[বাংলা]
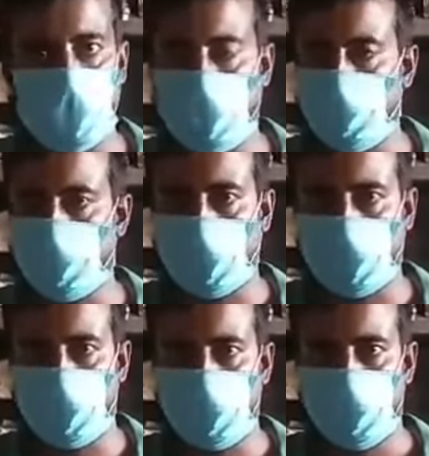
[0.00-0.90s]
নিয়ে এমন
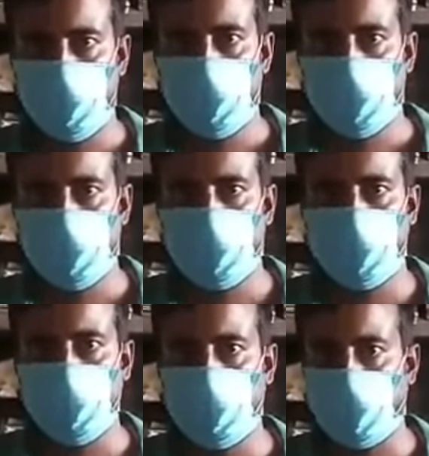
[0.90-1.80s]
করেন
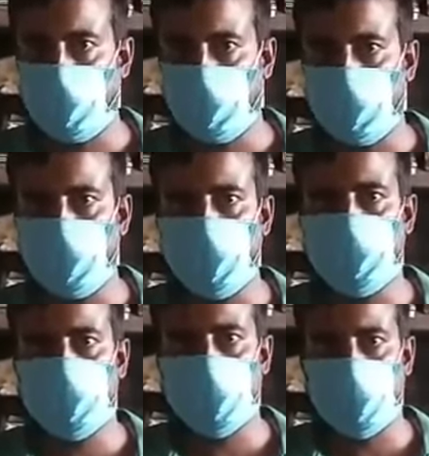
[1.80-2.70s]
কিন্তু এই
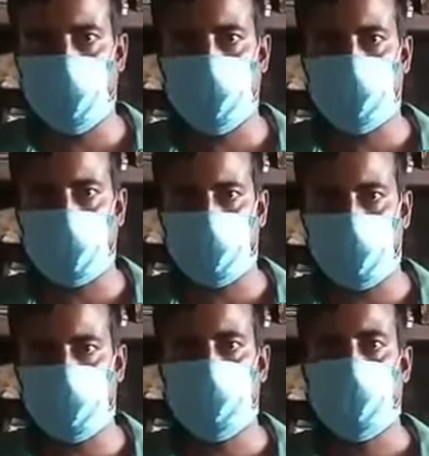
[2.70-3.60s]
রেডিয়েন্ট সিকিউরিটি
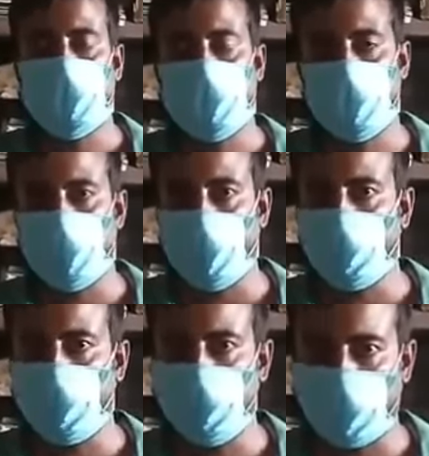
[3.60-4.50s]
সার্ভিস এই কোম্পানি